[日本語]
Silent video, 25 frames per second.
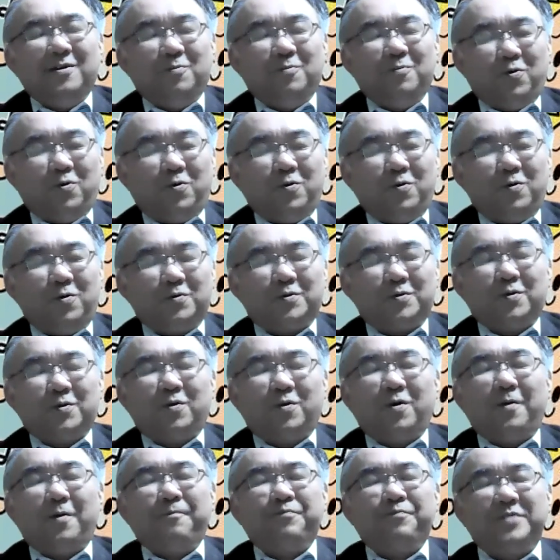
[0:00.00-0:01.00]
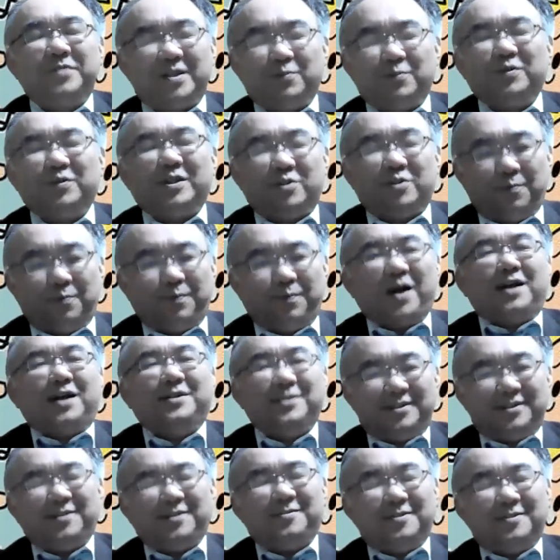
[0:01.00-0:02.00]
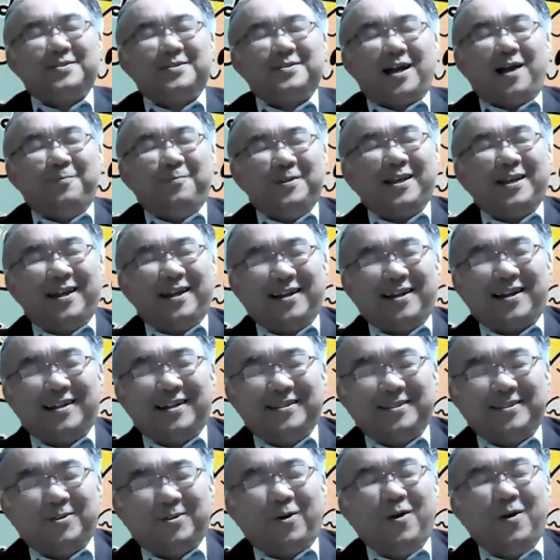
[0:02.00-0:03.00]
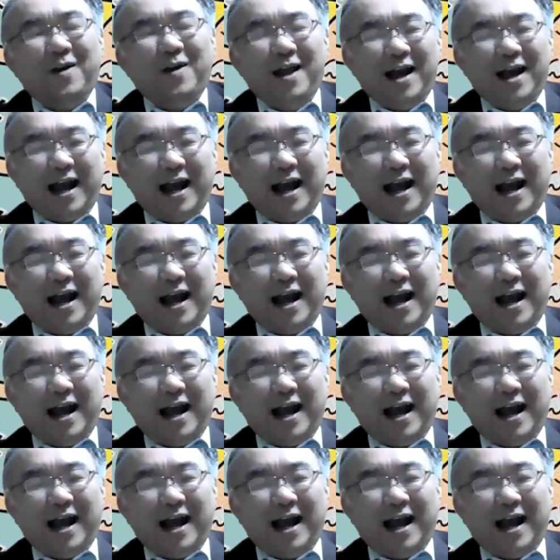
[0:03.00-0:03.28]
もうその自分たちをバカにしてるんですかみたいな感じの